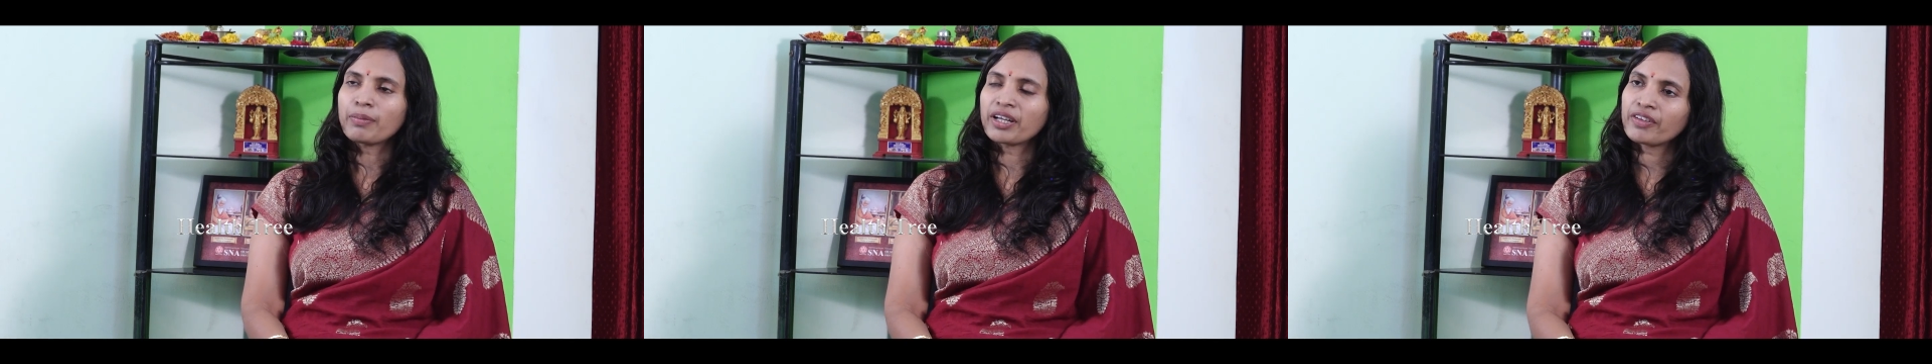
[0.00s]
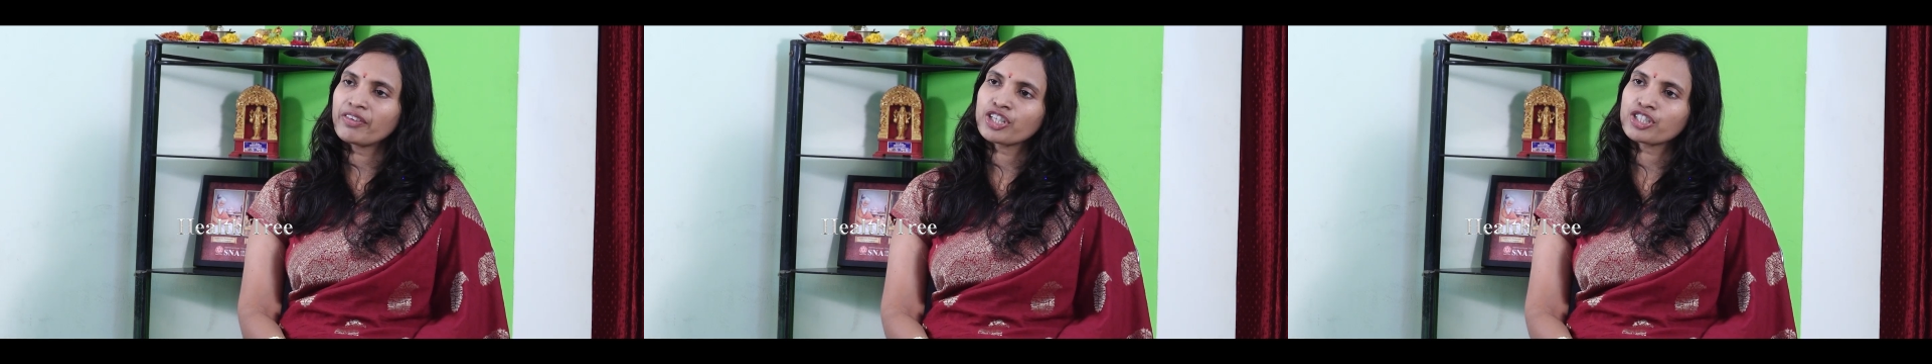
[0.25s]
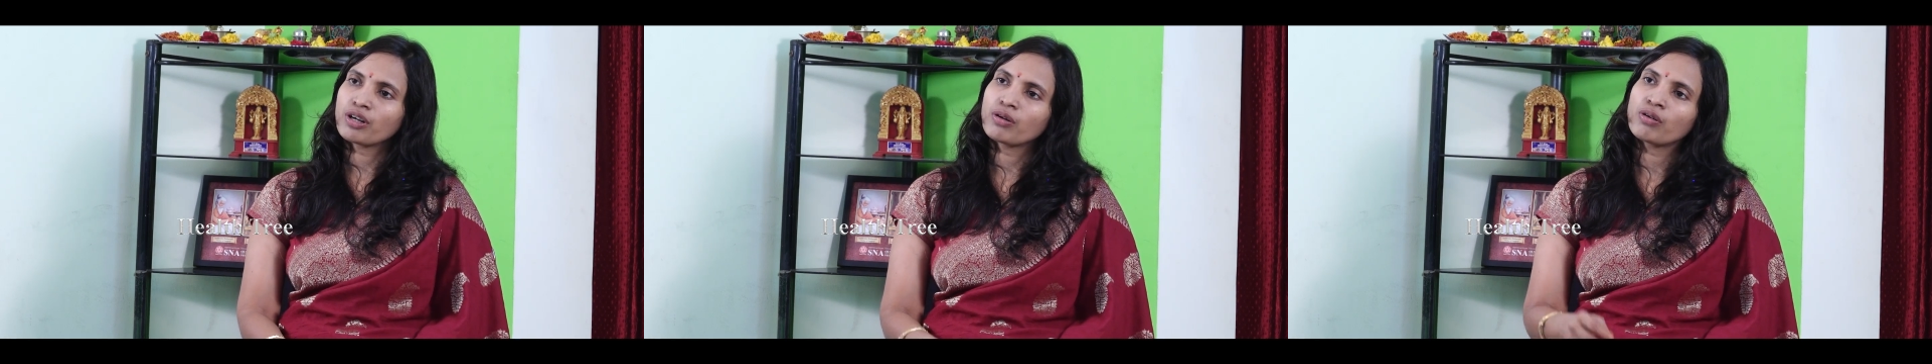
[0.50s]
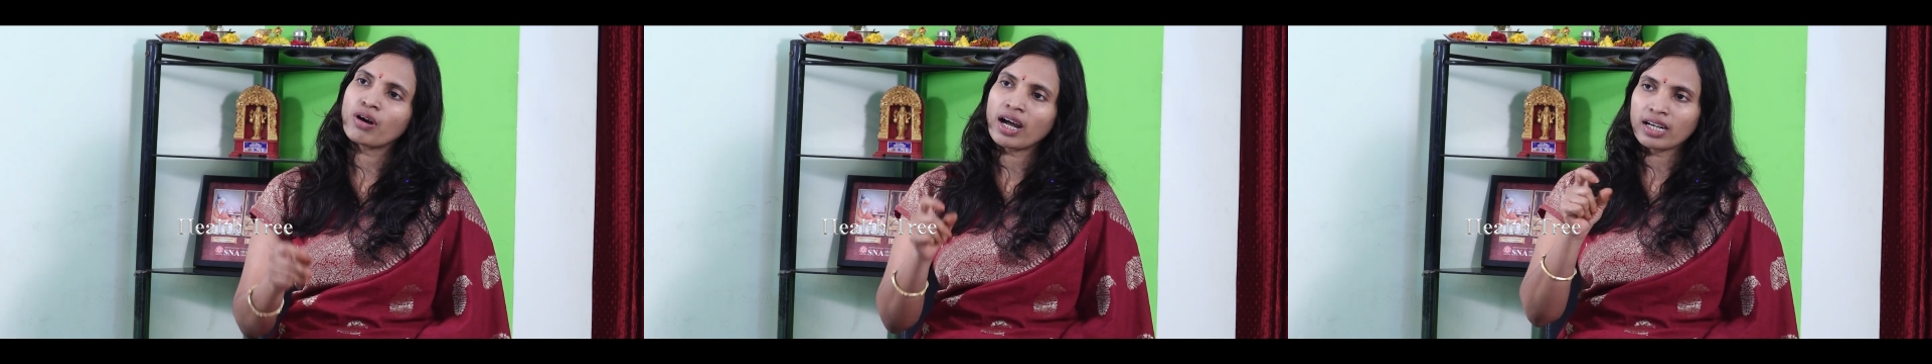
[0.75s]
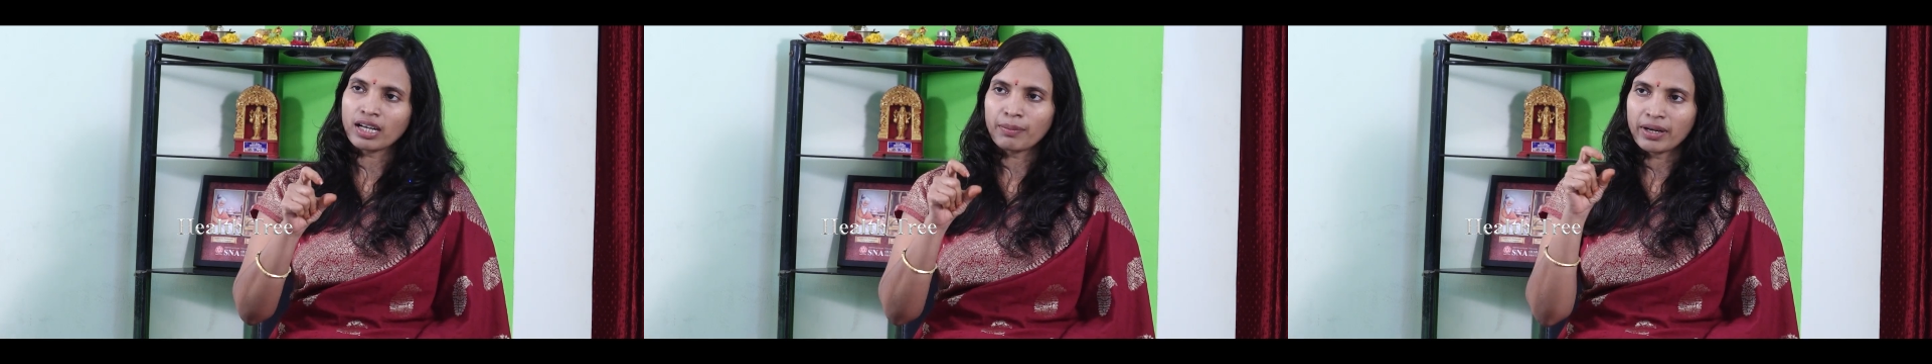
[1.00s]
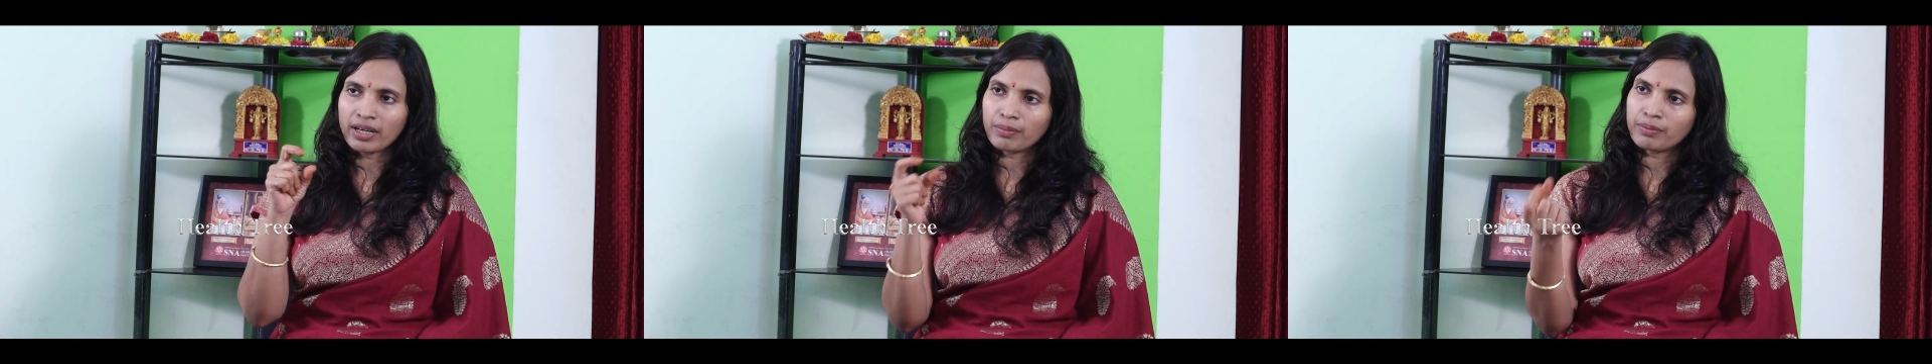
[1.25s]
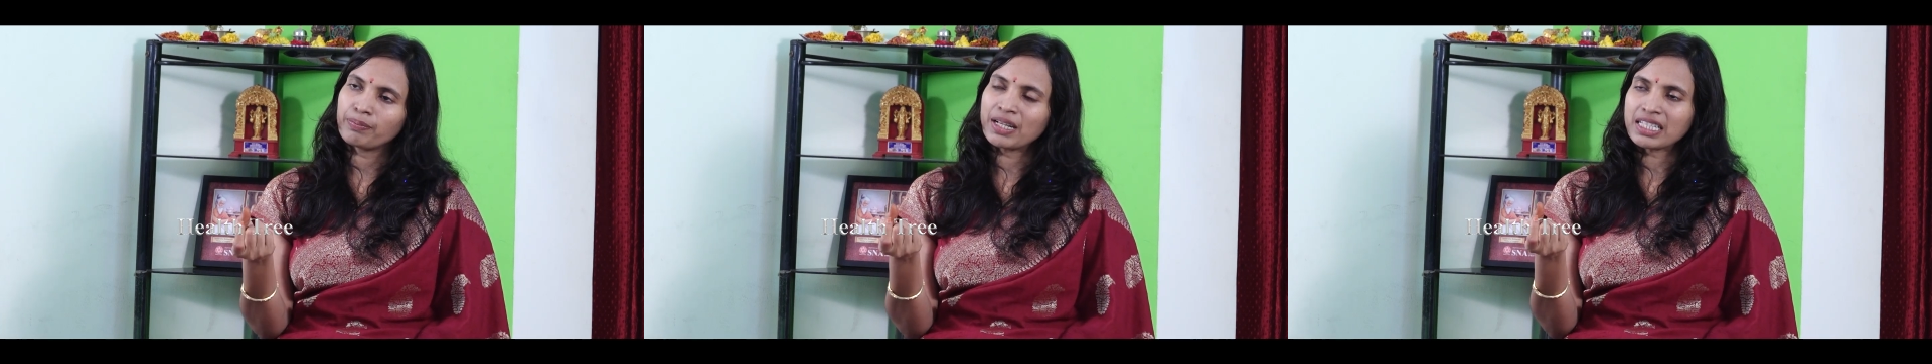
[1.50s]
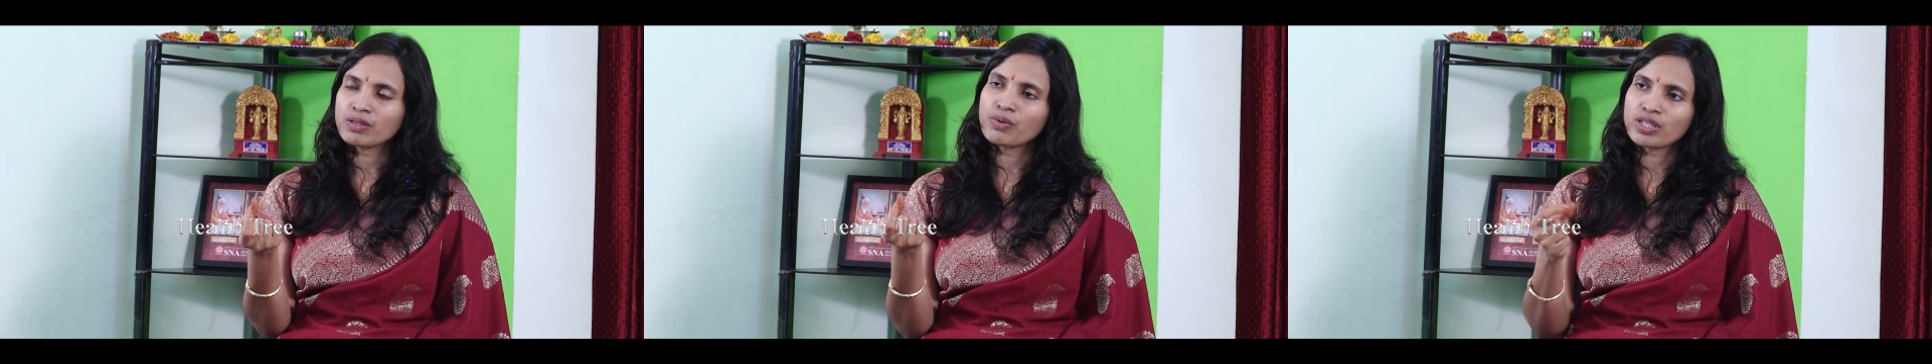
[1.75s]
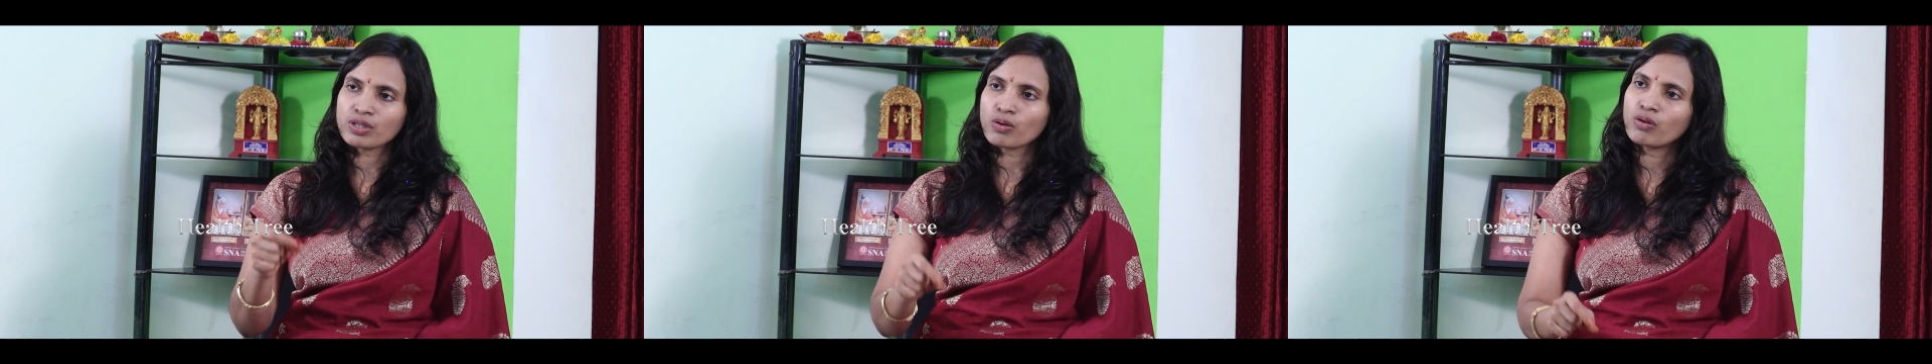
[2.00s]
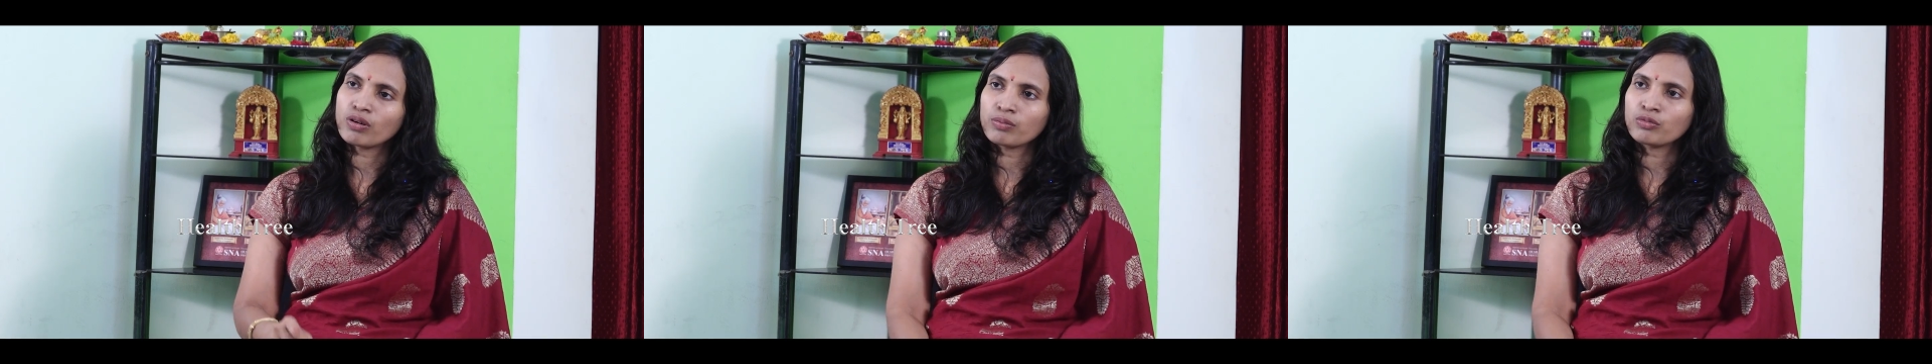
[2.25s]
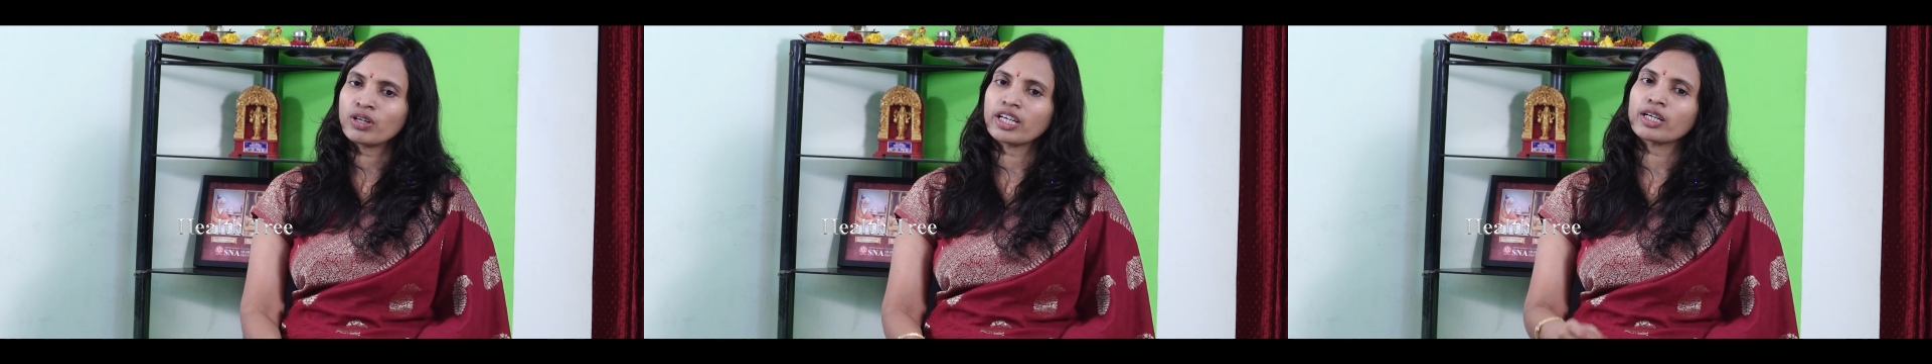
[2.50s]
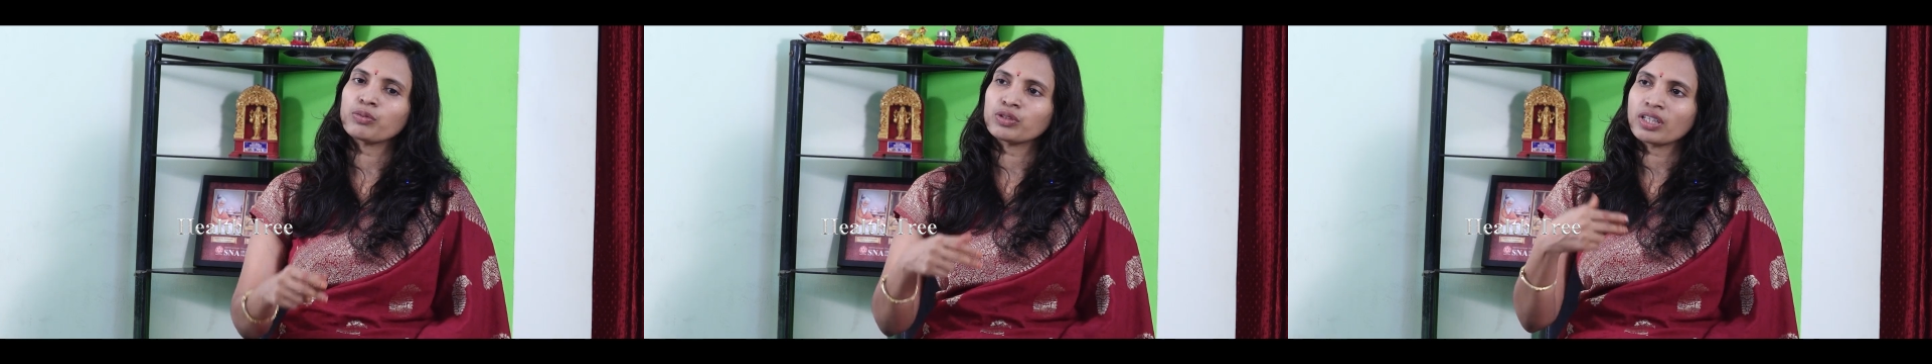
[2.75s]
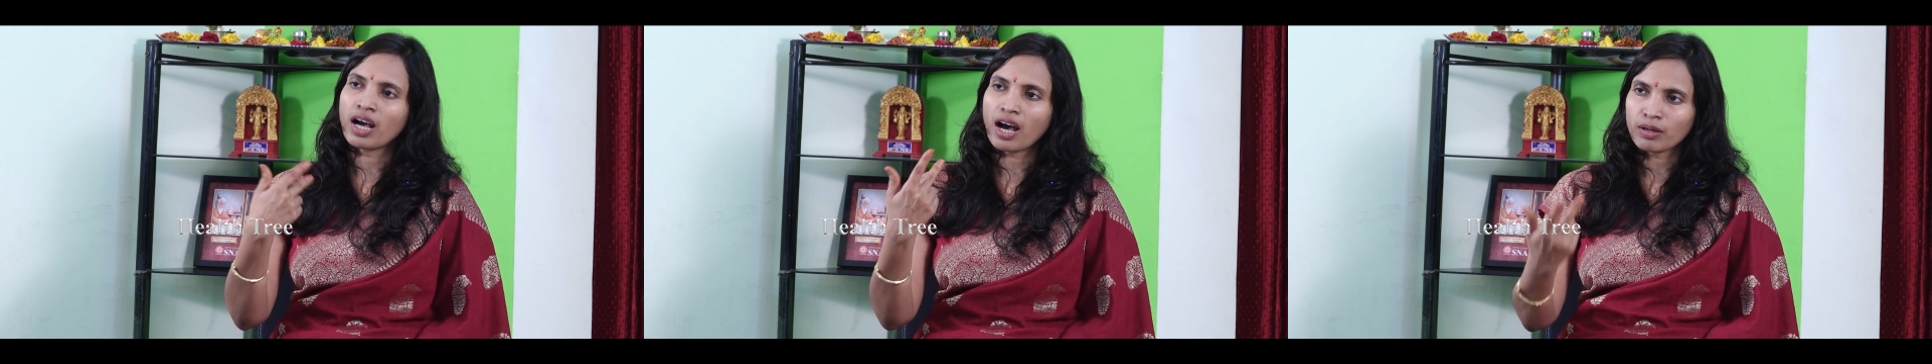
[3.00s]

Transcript: పర్యవేక్షణలో అట్లా పిల్స్ వేసుకోవడము లేకపోతే